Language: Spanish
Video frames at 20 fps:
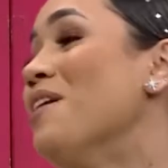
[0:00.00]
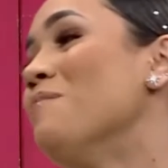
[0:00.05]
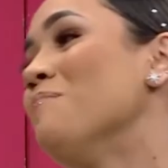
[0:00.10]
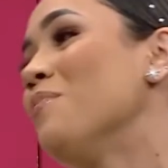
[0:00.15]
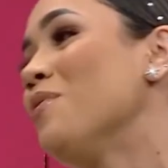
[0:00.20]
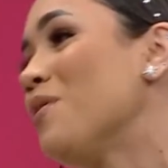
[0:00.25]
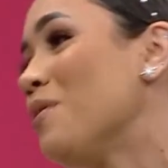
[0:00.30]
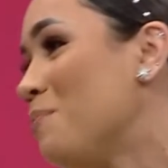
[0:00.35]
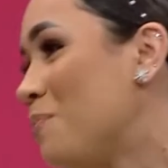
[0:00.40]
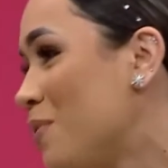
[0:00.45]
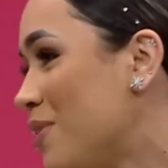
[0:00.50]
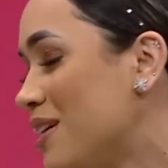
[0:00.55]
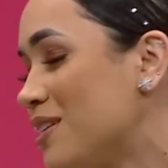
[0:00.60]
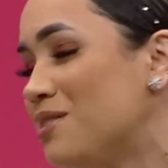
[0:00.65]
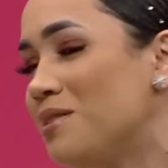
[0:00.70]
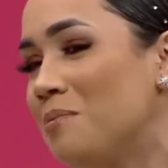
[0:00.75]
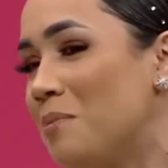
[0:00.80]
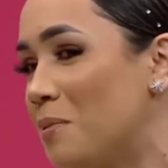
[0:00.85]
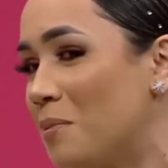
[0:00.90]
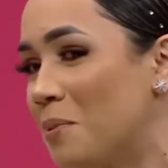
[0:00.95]
Pero es por
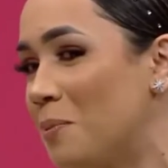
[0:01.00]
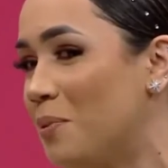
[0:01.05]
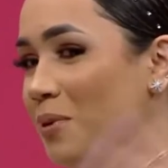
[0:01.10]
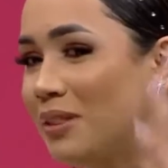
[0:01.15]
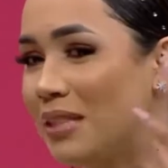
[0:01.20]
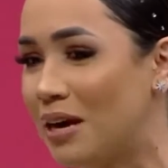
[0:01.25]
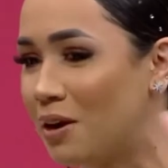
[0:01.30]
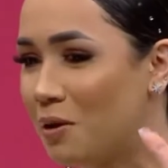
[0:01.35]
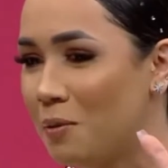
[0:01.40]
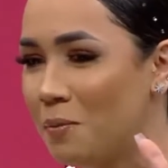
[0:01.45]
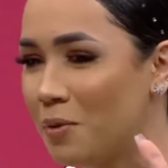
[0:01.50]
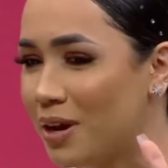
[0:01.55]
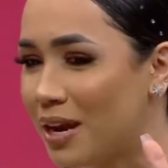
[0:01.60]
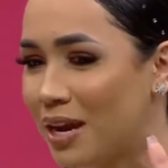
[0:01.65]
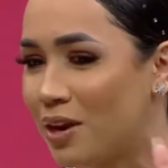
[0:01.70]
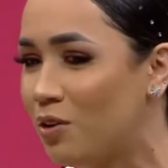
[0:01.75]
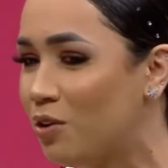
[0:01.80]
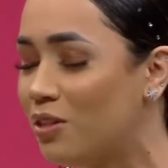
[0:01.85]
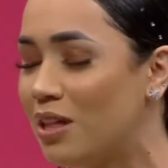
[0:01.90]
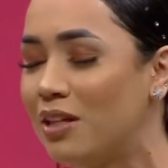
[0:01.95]
eso mismo, por pues, estar como
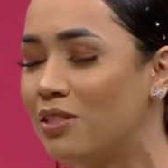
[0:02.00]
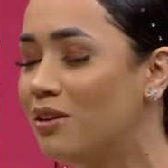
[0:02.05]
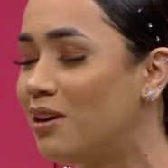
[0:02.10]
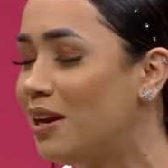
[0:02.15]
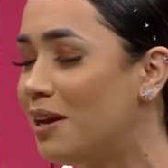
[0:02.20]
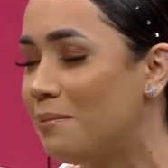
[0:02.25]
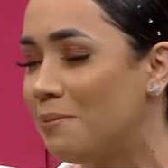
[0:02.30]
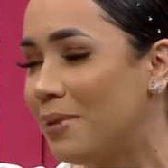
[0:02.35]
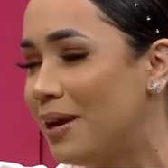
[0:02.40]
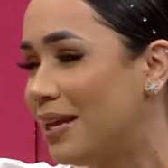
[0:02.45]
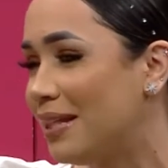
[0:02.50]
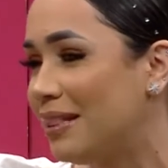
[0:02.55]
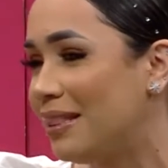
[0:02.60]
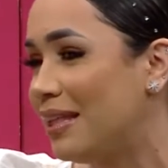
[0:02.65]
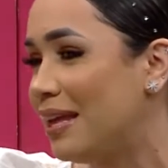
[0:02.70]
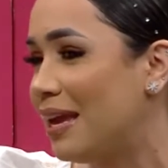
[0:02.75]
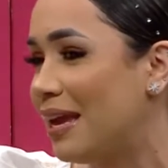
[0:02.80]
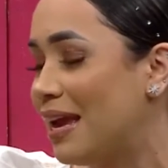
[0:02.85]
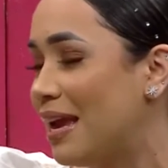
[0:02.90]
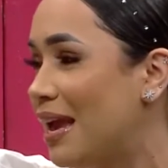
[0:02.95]
que no dándole
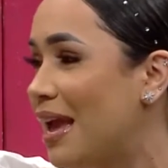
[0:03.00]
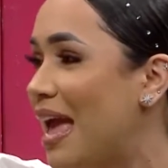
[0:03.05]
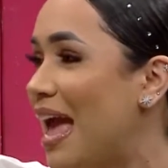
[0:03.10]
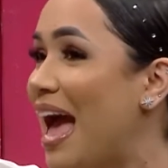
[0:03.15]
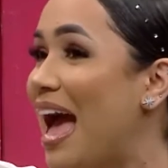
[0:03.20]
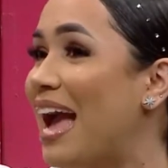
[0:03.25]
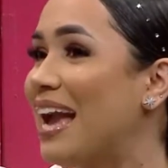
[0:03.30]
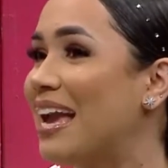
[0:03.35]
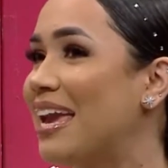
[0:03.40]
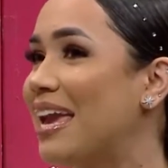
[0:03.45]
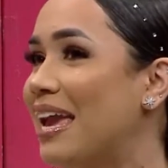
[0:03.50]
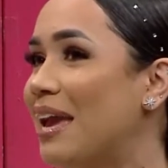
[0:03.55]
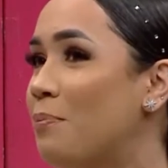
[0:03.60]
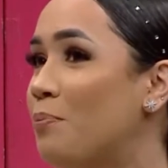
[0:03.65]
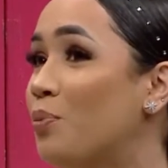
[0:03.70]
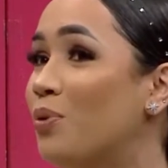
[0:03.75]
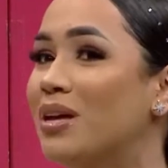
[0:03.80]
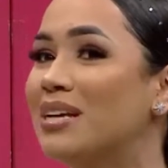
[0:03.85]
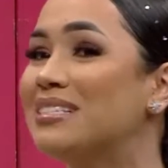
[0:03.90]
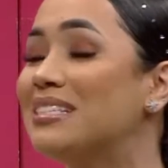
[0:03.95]
mente a qué
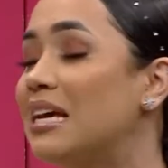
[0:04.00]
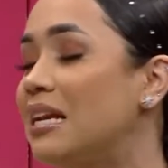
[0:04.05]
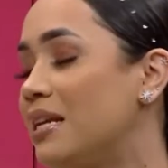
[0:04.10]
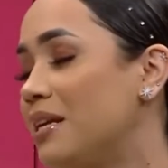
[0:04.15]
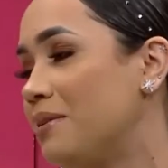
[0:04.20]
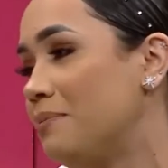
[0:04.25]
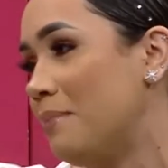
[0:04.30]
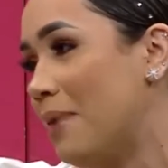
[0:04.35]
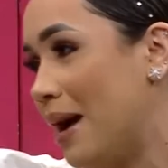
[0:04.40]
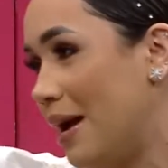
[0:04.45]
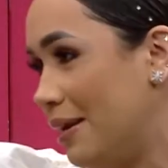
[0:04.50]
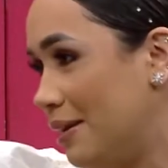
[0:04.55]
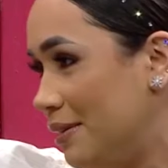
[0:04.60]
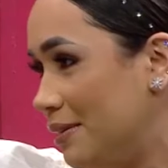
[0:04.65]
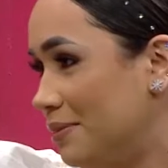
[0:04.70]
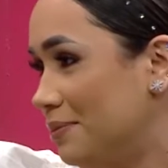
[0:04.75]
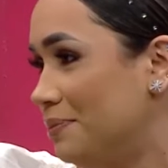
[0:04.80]
puede salir mal.